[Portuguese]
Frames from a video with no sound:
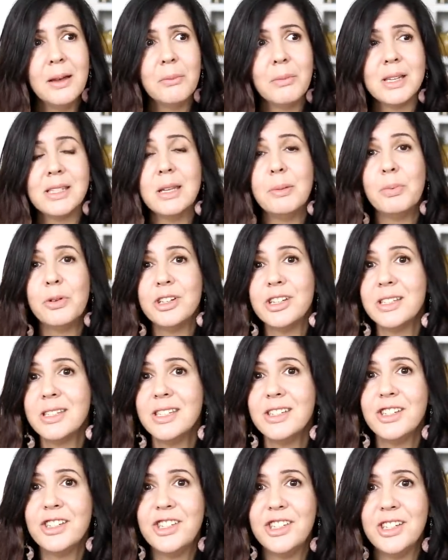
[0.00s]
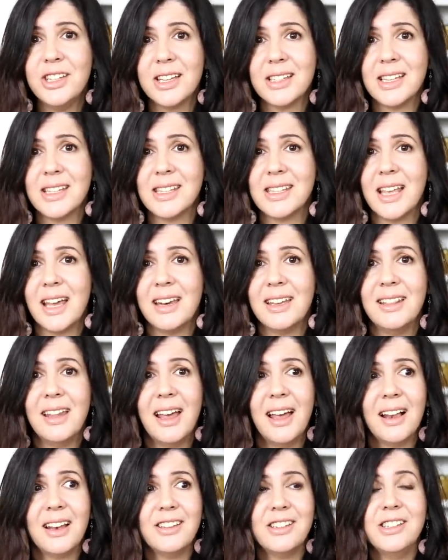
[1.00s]
Mas depois de assistir essa série
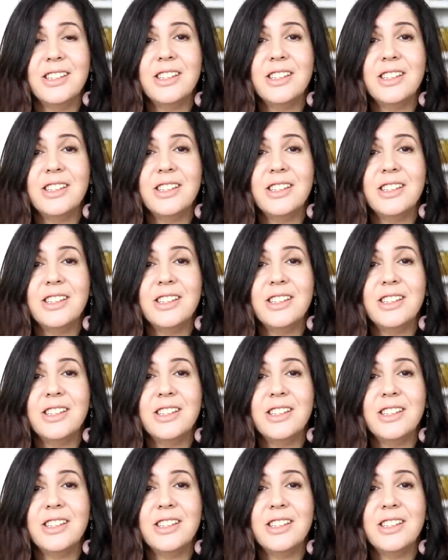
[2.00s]
dela,